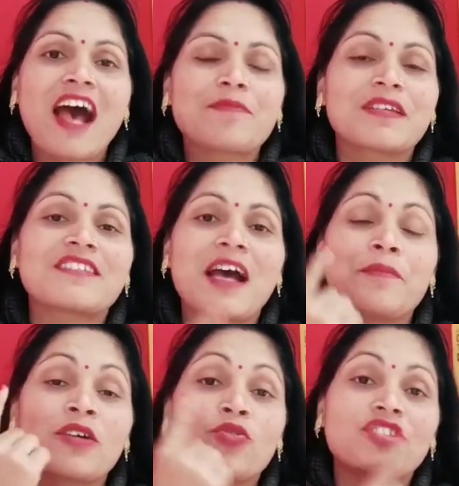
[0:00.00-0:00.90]
आपके
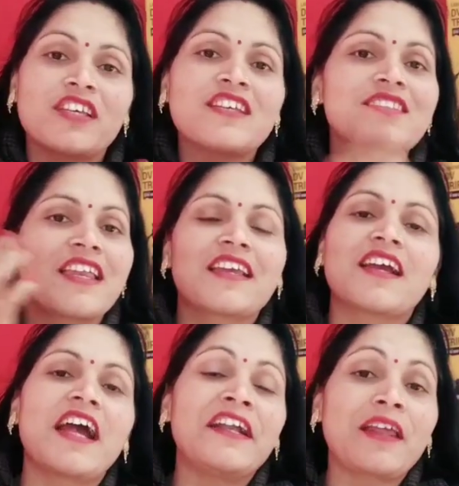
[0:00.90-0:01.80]
सामने कुछ इस
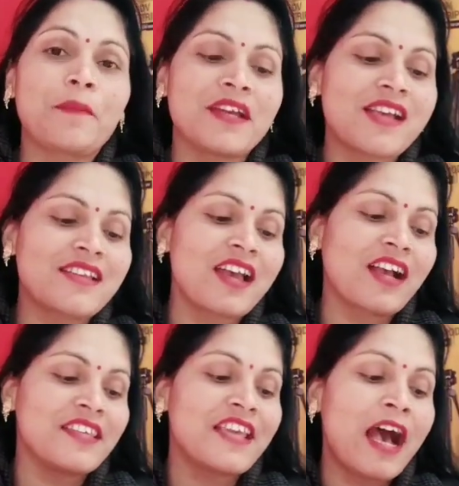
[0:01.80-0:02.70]
तरीके का इंटरपेज आ
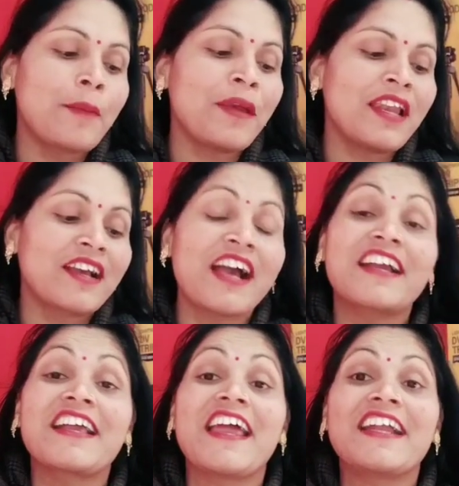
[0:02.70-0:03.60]
जाएगा यहाँ पे लिखा है
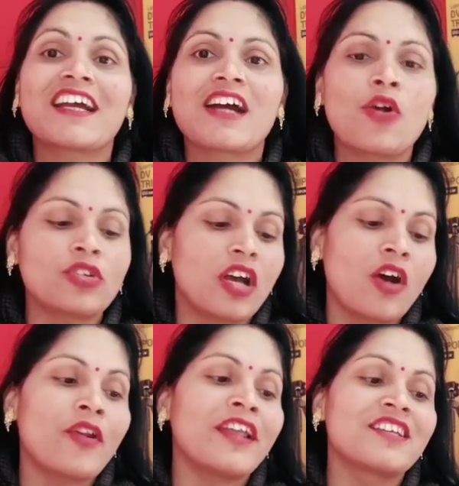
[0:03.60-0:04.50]
क्रिएट अकाउंट
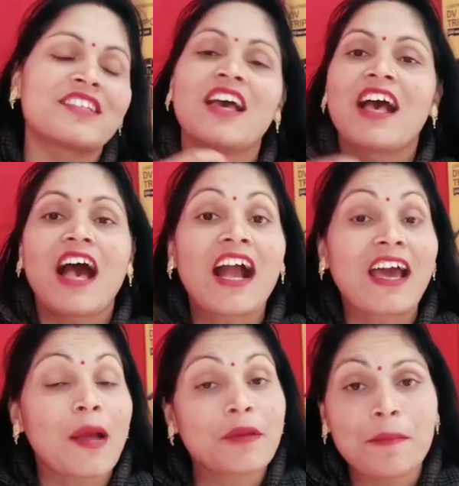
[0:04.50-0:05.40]
और नेक्स्ट
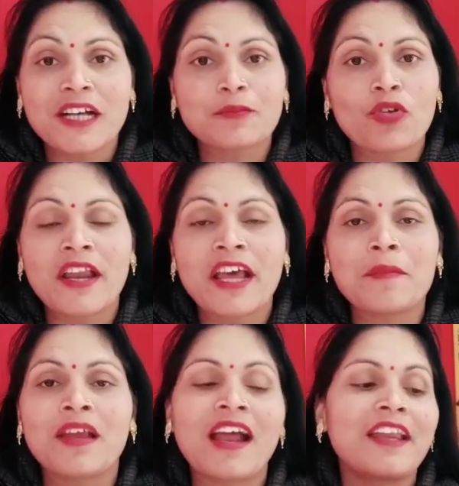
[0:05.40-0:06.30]
अगर आपके पास पुराना
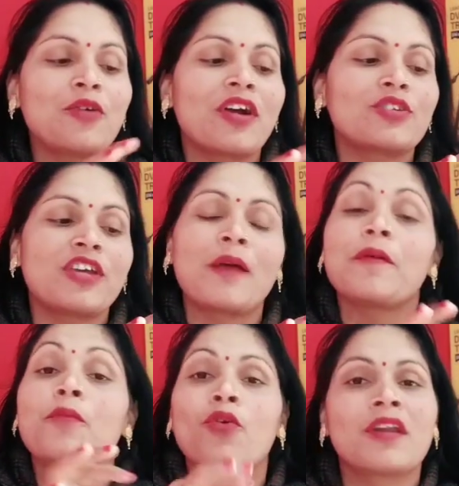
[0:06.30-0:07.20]
ईमेल आईडी होगा तो यहाँ
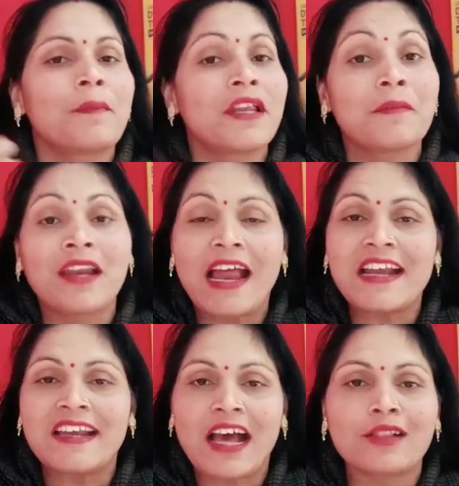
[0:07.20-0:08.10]
पे फ़ोन नंबर ईमेल
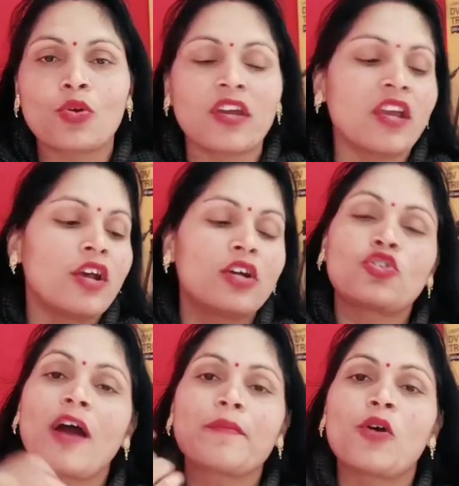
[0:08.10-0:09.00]
आईडी डाल दोगे
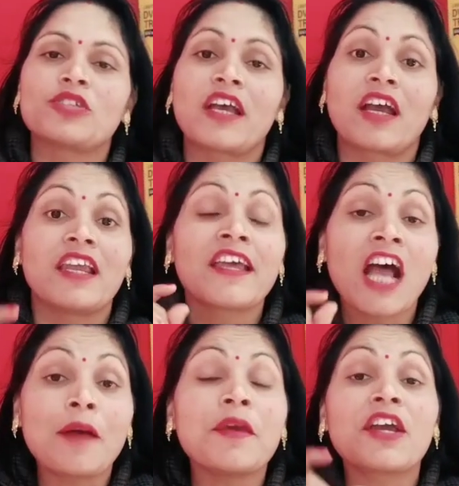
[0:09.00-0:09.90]
तो आपका हो जाएगा
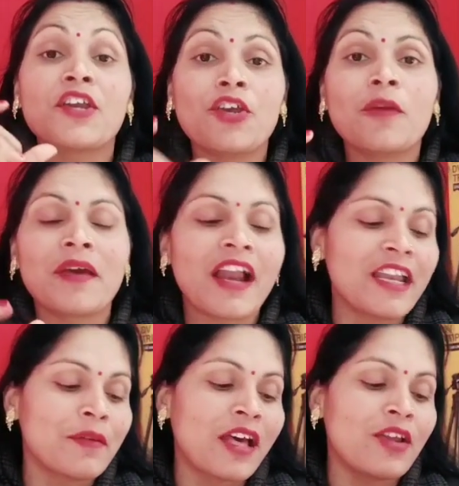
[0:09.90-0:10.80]
लेकिन आप एक न्यू ईमेल
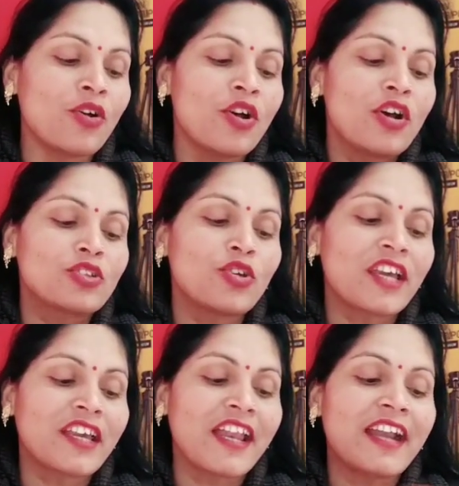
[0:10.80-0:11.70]
आईडी बना रहे हो तो
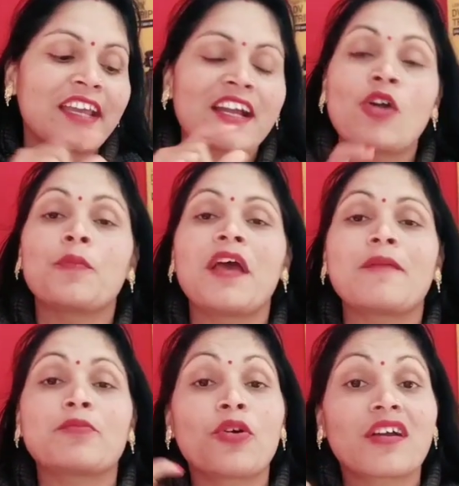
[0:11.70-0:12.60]
ये क्रिएट अकाउंट पे
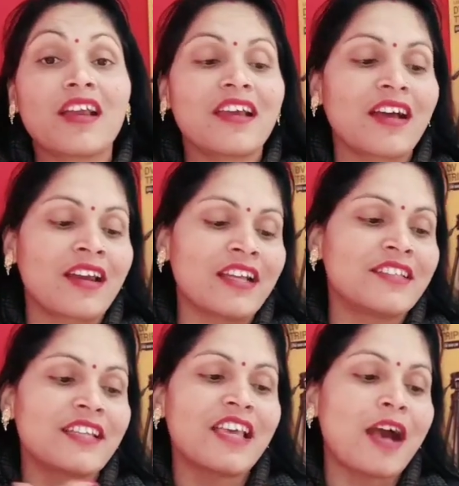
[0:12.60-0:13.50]
आपको क्लिक करना है
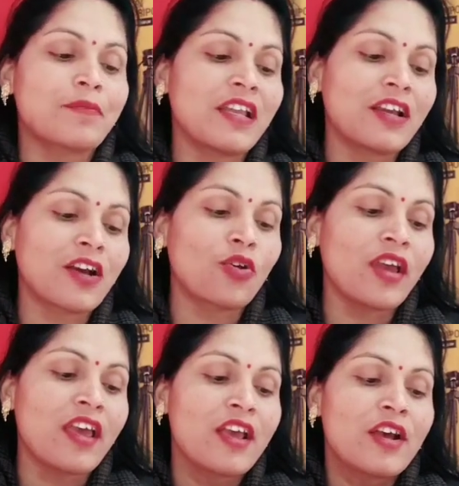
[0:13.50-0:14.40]
जैसे आप क्लिक
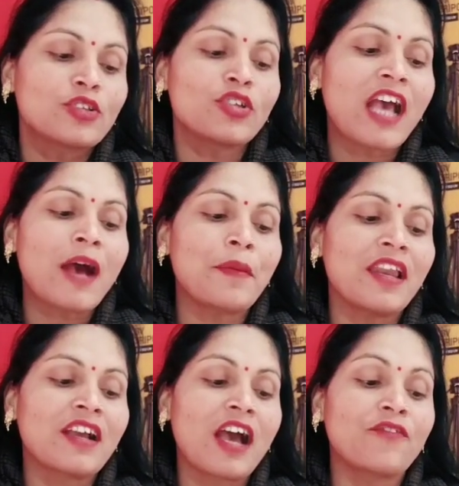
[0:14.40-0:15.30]
करोगे तो यहाँ पे
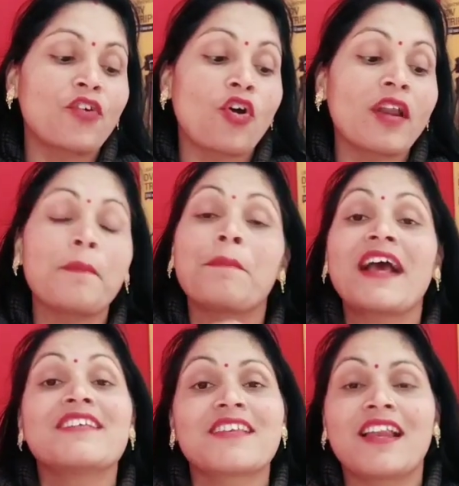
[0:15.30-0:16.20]
लिखा है फॉर
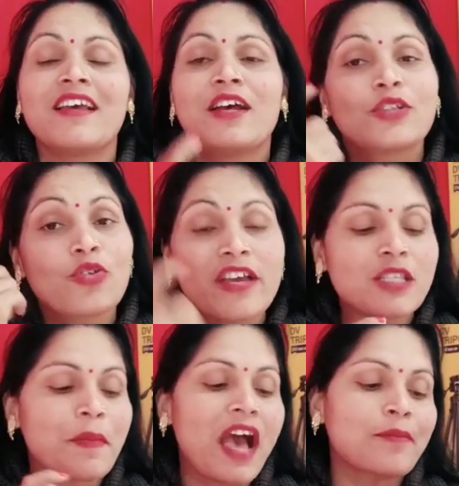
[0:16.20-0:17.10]
माई सेल तो
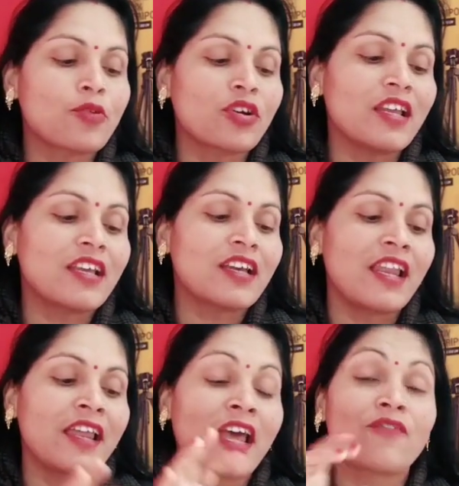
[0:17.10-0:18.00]
इस पर आपको क्लिक
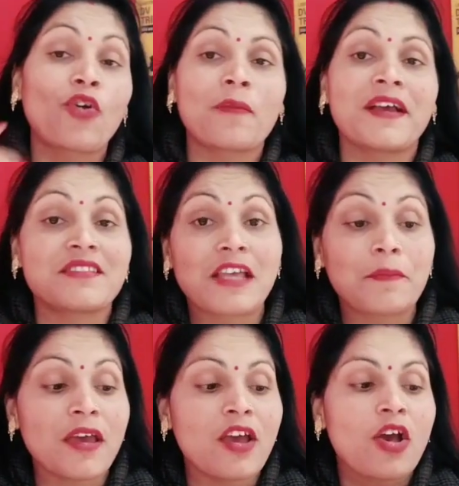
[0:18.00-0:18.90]
कर लेना है फॉर माई सेल
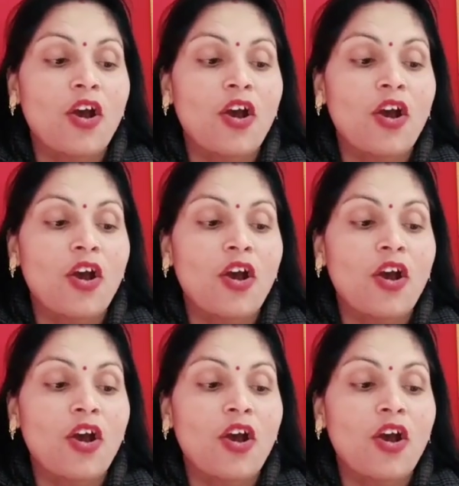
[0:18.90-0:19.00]
पे